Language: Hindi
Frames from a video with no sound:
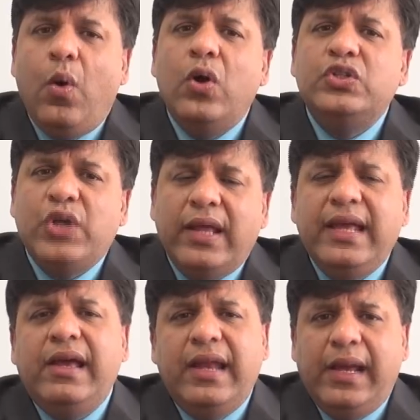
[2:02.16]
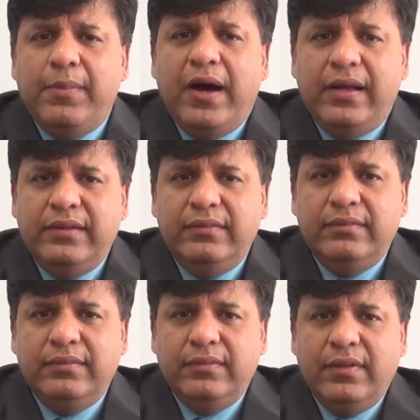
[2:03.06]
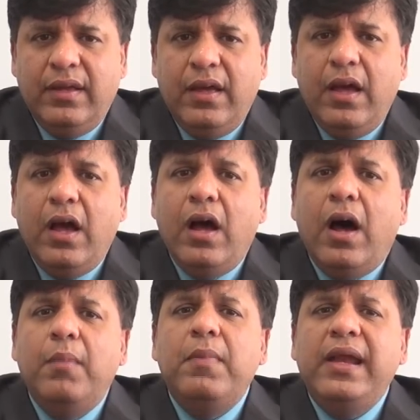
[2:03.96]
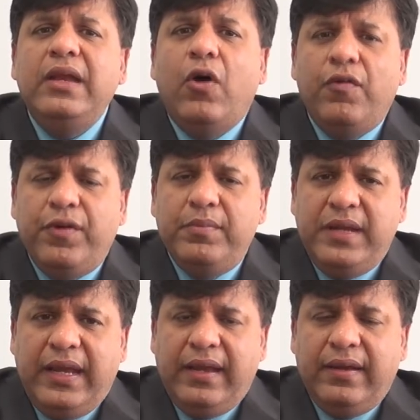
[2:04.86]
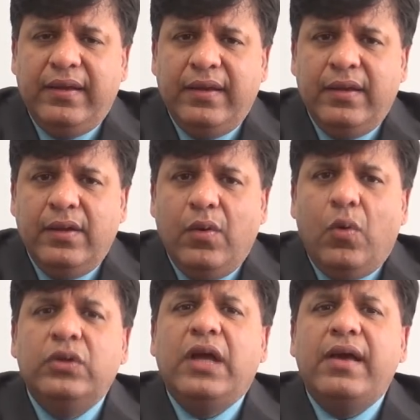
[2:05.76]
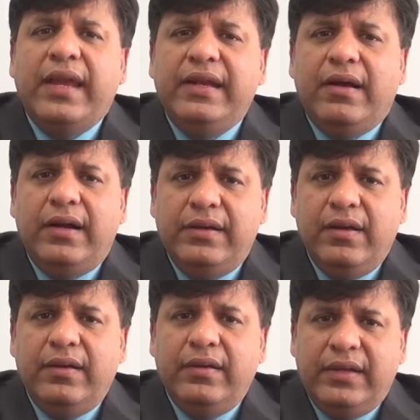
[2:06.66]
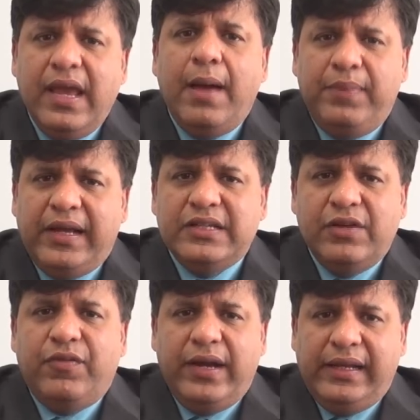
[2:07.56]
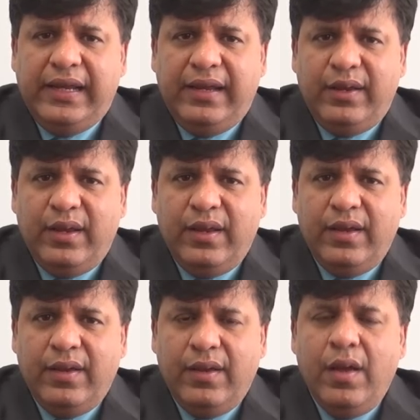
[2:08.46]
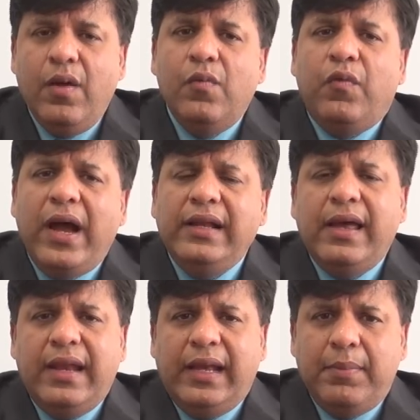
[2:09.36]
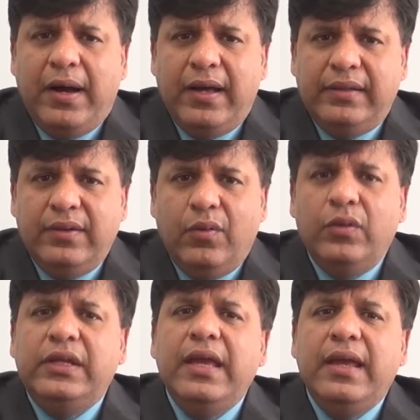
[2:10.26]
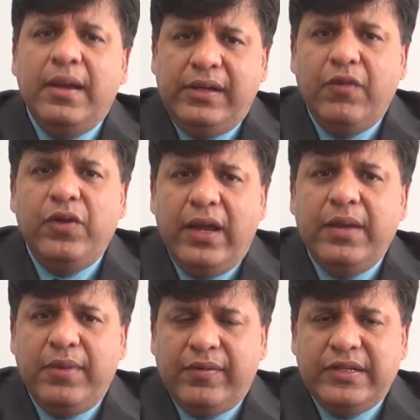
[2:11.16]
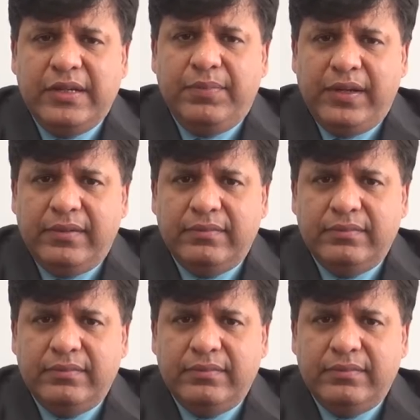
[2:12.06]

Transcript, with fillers: और शादी करने के बाद हमारी लॉ फर्म ने उनका ग्रीन कार्ड की एप्लीकेशन फाइल की फाइल करने के बाद उनकी इंटरव्यू आई इमिग्रेशन पर